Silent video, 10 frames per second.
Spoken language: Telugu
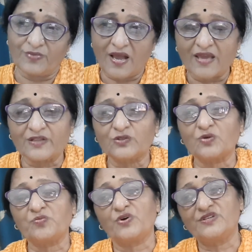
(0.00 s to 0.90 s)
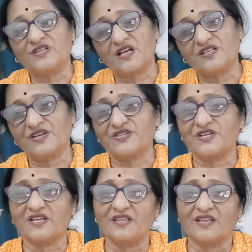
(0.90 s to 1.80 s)
ఆయనతో భోజనాలు చేసే
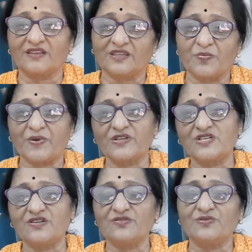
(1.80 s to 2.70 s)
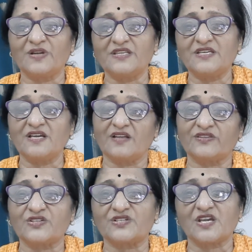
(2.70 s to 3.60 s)
అంత పరిచయం ఉన్నది
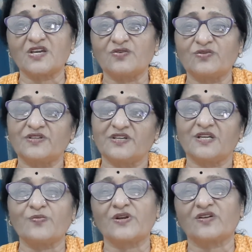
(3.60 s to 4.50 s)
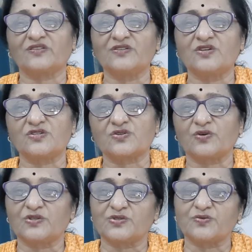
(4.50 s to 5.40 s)
అంత స్నేహం ఉన్నదంటే మనం అర్థం
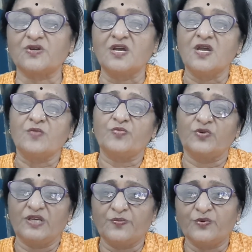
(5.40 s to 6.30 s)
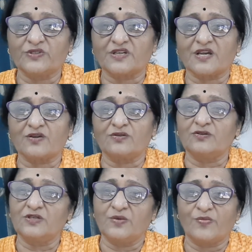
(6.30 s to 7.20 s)
చేసుకోవచ్చు ఈ పూతరేకులు
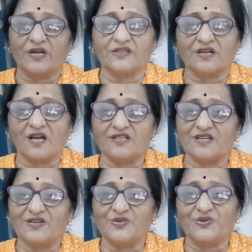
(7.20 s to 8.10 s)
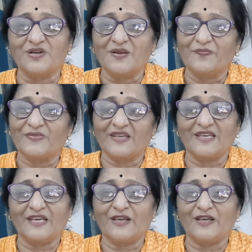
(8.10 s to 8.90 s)
ఈ మడత కాజాలు ఈ